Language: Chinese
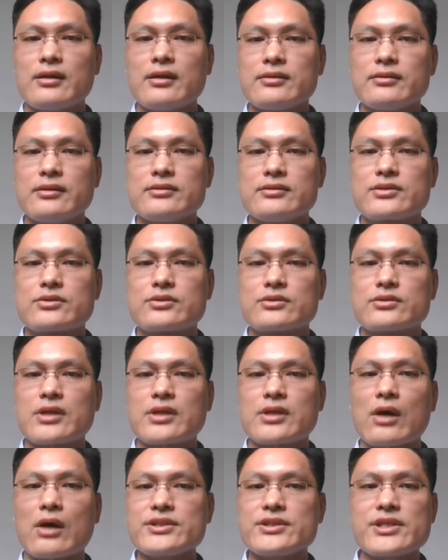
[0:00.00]
曾经带
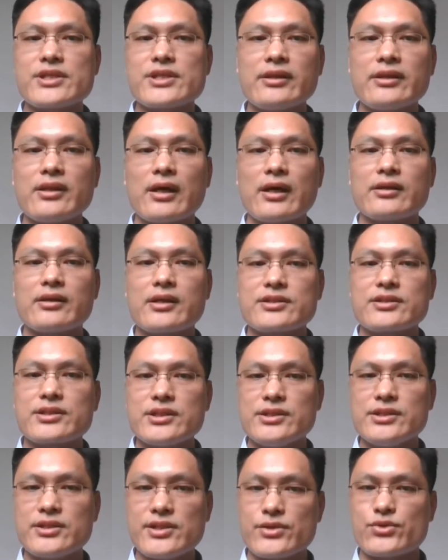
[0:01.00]
来过爱、
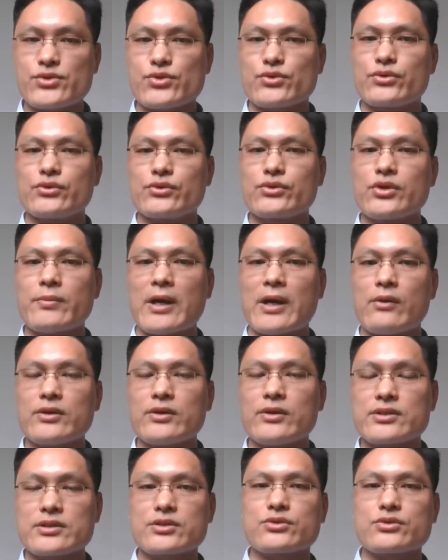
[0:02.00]
真诚和善良，
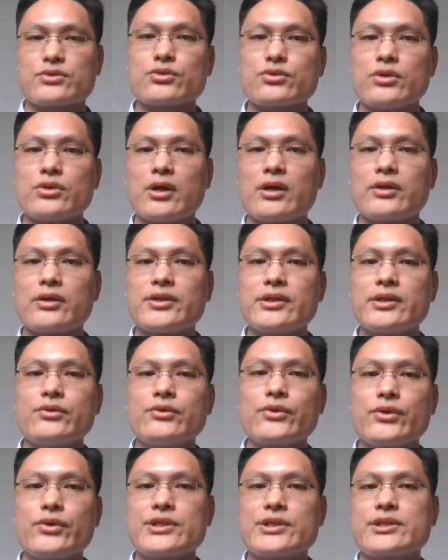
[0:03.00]
而不
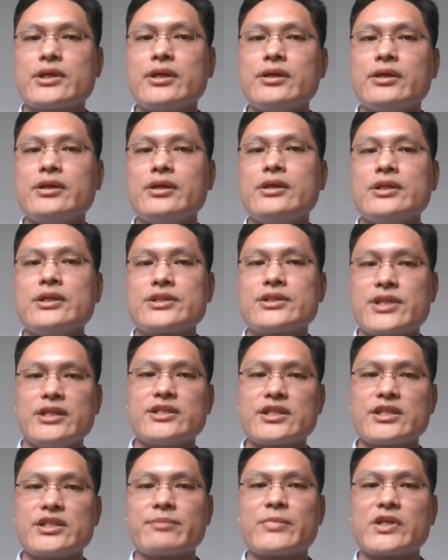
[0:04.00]
只是一种
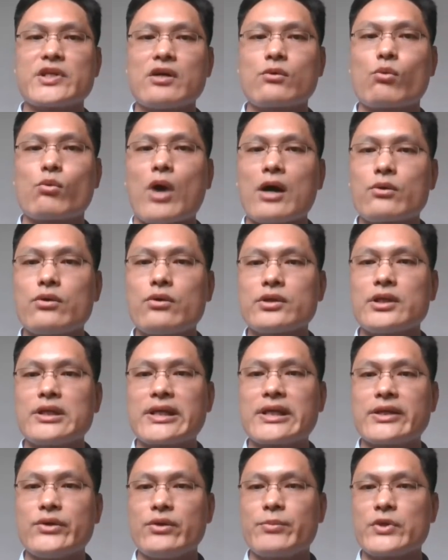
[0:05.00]
只会掠
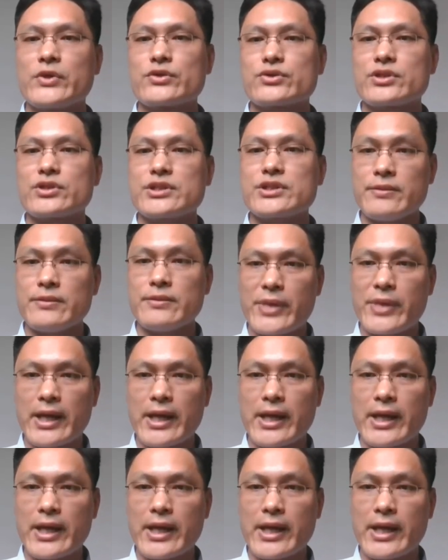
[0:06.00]
夺的病毒。